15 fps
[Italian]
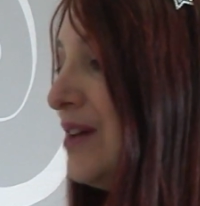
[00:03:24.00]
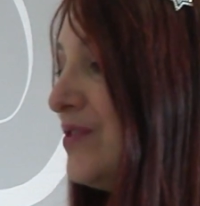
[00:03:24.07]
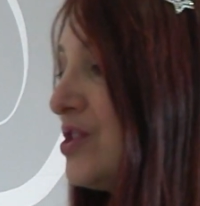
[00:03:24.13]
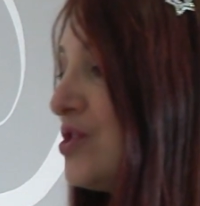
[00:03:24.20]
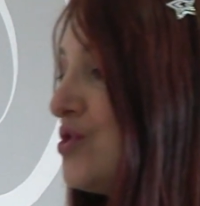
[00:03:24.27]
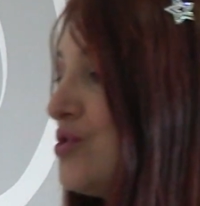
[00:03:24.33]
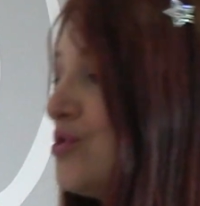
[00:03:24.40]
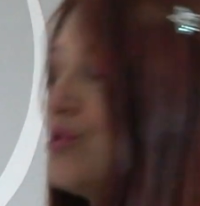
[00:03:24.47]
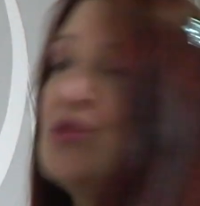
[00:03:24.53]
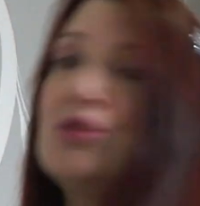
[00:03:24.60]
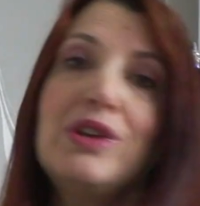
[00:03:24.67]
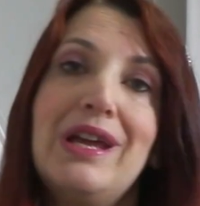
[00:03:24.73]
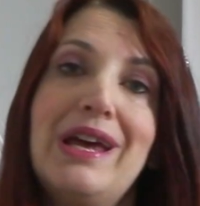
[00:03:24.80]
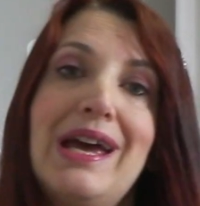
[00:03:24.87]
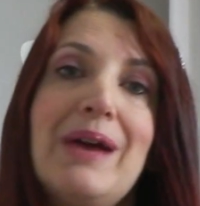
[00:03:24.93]

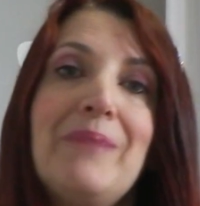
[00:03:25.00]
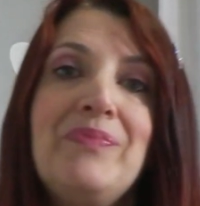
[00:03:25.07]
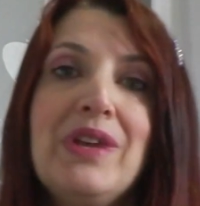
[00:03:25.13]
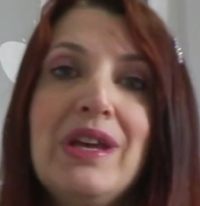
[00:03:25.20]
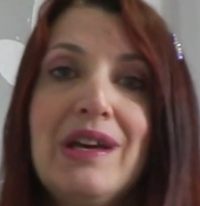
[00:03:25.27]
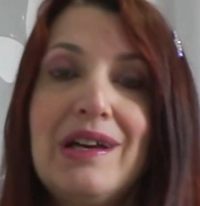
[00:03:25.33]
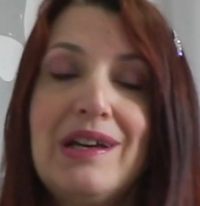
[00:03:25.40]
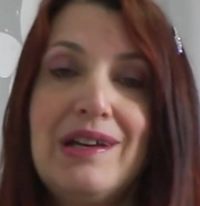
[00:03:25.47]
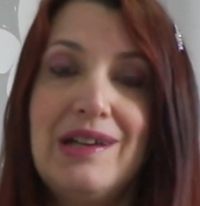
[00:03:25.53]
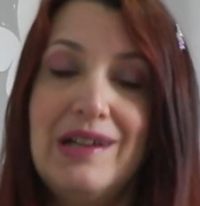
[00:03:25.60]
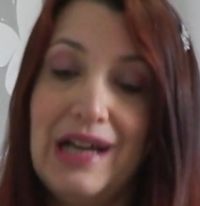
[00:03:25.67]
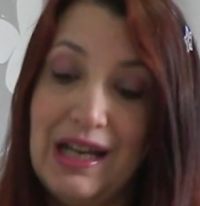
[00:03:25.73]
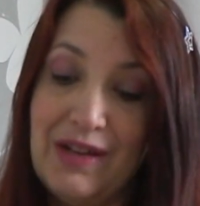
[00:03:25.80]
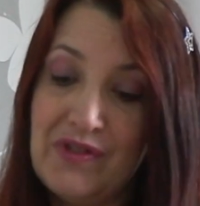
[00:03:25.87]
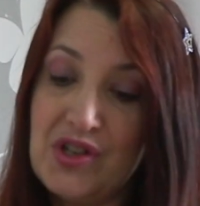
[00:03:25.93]
versione, eh,
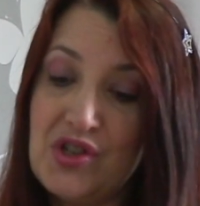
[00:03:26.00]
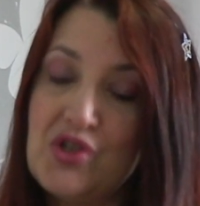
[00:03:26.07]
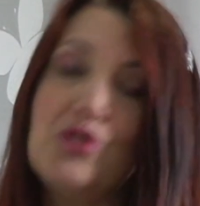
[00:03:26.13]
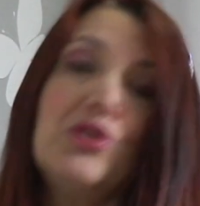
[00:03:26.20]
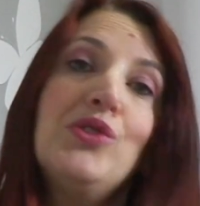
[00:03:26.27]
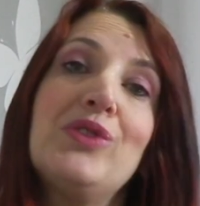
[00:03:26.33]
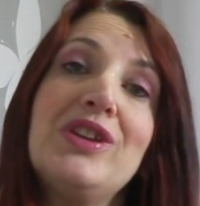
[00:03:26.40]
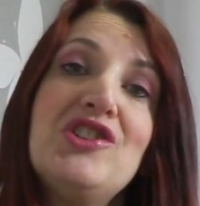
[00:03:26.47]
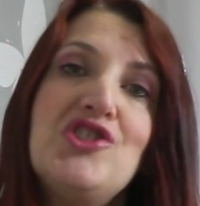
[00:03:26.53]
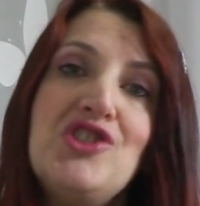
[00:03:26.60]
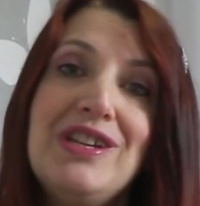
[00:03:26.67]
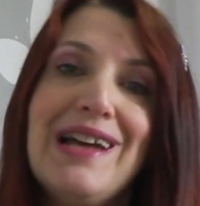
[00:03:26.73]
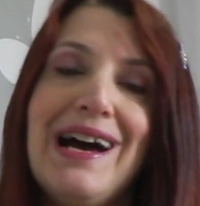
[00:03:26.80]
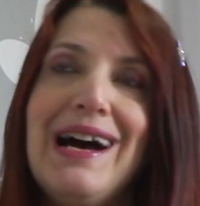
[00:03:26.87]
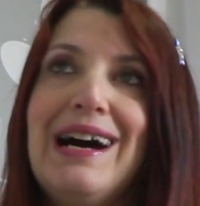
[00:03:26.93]
alla versione
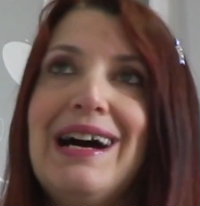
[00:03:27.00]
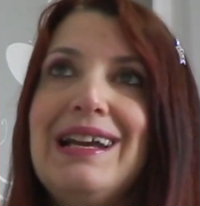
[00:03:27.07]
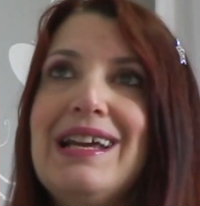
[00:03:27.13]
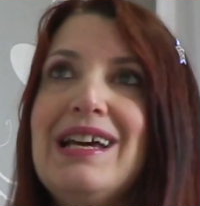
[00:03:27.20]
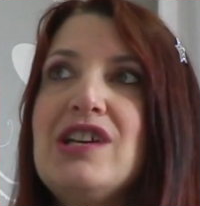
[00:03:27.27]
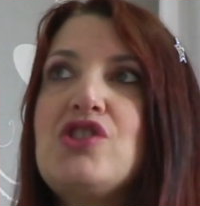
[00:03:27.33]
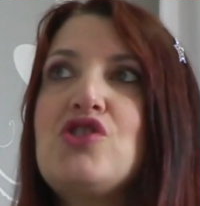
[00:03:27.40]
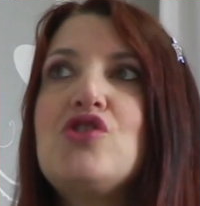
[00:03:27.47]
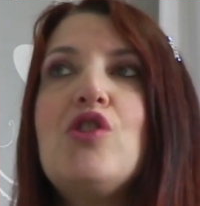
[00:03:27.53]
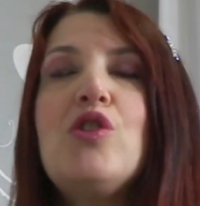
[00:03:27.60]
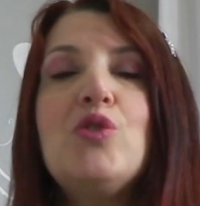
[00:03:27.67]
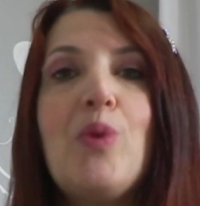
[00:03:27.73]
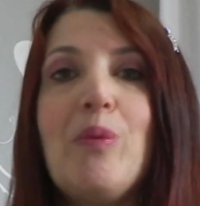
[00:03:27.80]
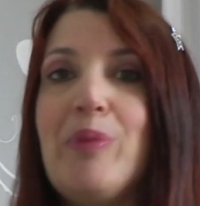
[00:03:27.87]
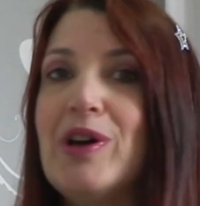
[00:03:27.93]
originale
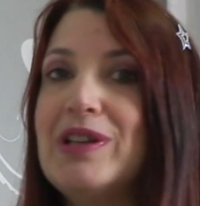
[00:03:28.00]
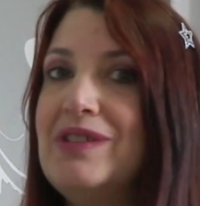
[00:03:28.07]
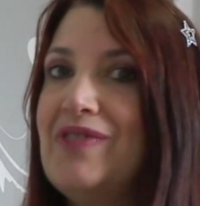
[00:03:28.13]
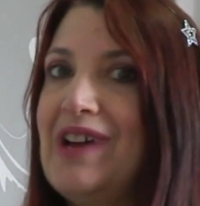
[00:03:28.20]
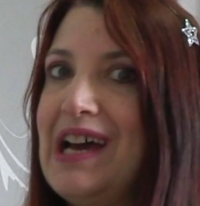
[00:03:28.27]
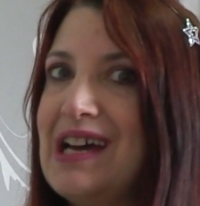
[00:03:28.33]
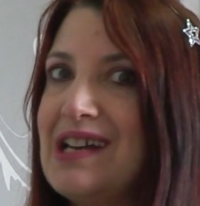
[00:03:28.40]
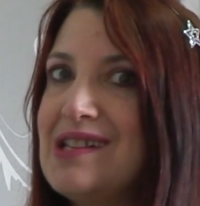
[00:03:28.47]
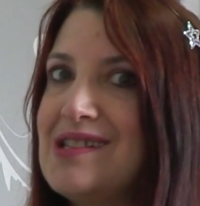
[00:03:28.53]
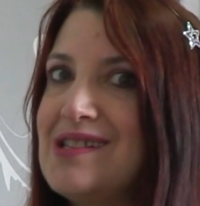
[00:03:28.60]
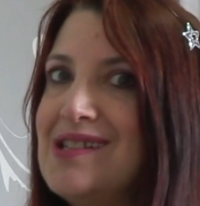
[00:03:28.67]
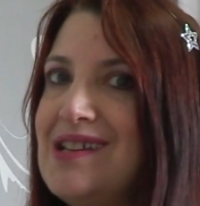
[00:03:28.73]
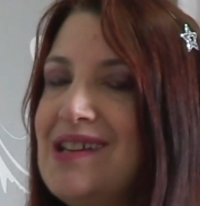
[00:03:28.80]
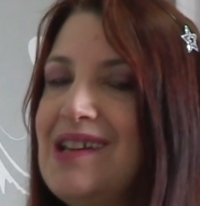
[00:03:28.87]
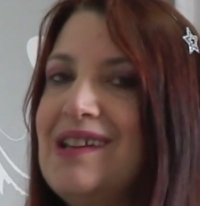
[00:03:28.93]
sono un po'
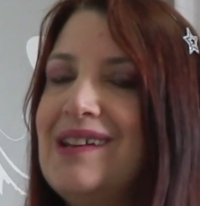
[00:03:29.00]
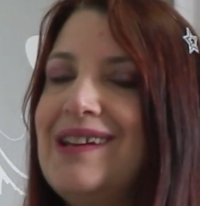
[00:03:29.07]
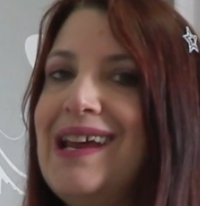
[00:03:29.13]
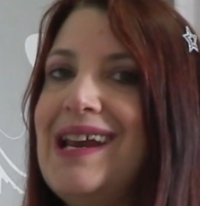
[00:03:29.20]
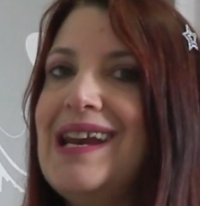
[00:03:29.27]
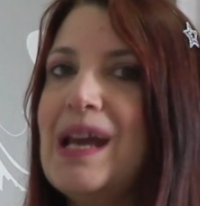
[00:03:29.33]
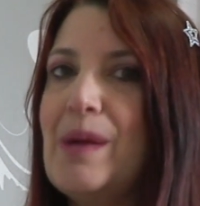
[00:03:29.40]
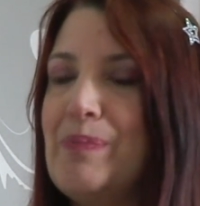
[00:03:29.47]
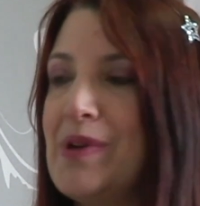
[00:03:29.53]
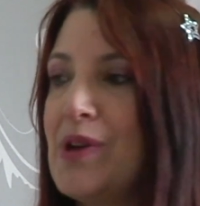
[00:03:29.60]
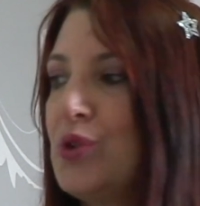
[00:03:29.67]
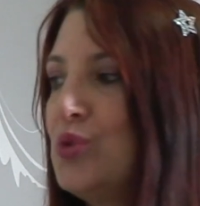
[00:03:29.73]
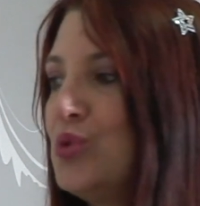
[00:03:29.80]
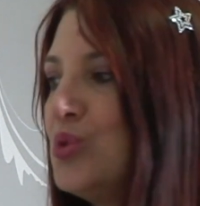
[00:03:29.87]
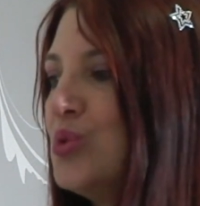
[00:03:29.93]
diversi
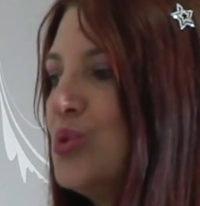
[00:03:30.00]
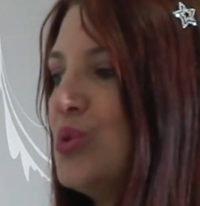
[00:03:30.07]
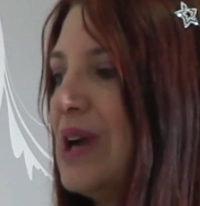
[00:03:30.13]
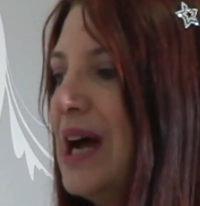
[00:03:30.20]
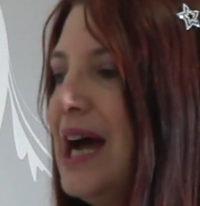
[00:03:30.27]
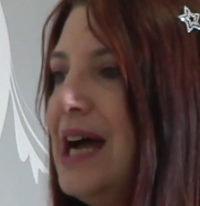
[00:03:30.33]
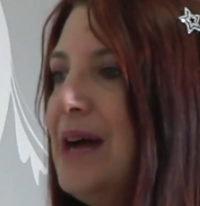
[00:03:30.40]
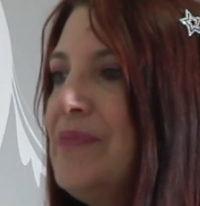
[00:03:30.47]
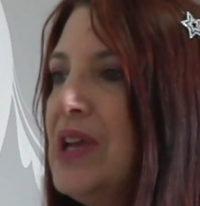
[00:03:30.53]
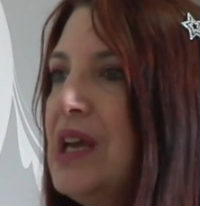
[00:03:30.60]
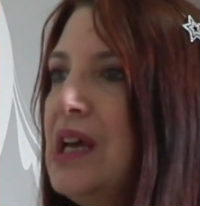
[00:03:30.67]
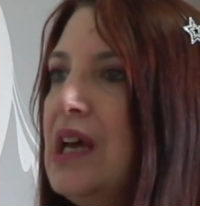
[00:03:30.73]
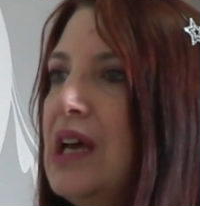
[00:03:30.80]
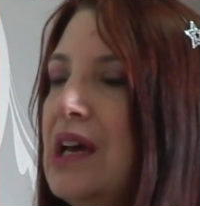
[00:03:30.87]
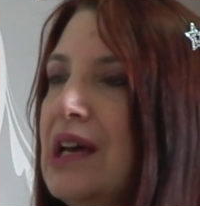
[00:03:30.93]
nell'apertura
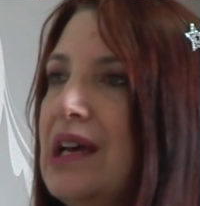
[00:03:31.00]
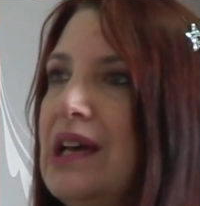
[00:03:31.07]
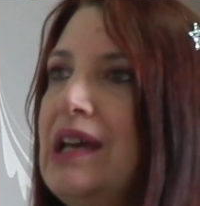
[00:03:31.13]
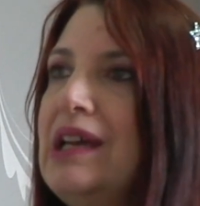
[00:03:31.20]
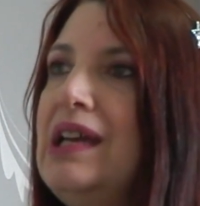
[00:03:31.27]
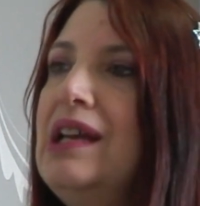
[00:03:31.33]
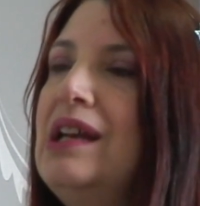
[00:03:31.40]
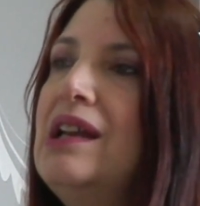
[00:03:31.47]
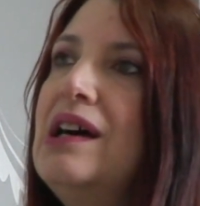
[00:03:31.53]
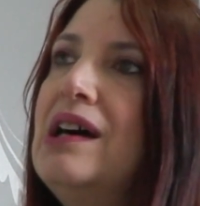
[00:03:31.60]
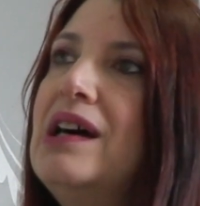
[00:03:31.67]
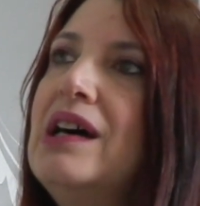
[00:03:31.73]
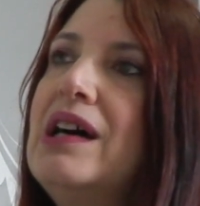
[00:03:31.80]
eh, il,